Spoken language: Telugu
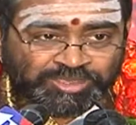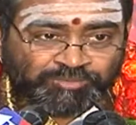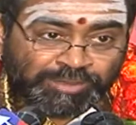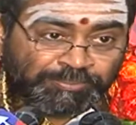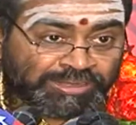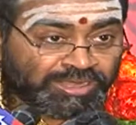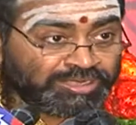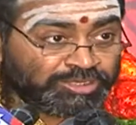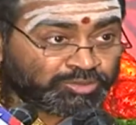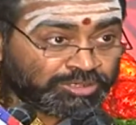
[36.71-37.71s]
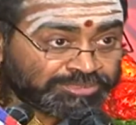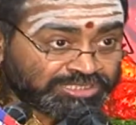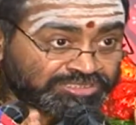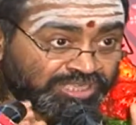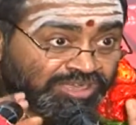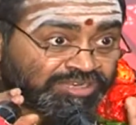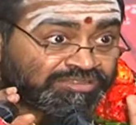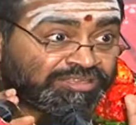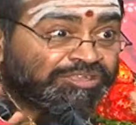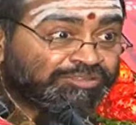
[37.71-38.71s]
వాళ్ళ పిల్లాడిని ఎత్తుకున్నప్పుడు చాలా
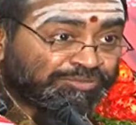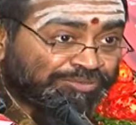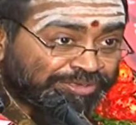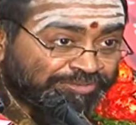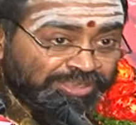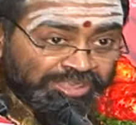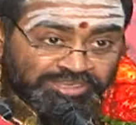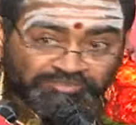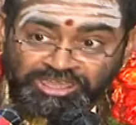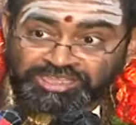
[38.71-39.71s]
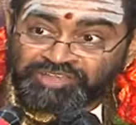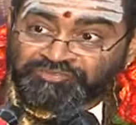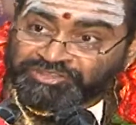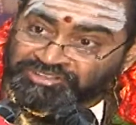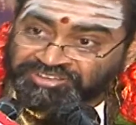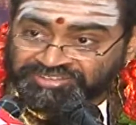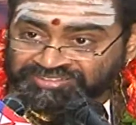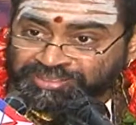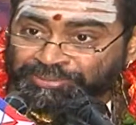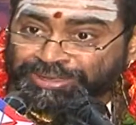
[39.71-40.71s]
జాగ్రత్తగా ఎత్తుకుంటాడు అందుకని వెయిట్ లిఫ్ట్ చేసినట్టు
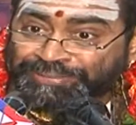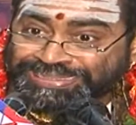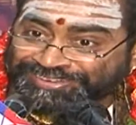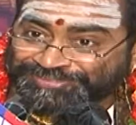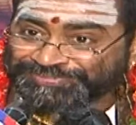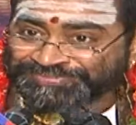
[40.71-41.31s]
చేస్తే పిల్లడు బతకడు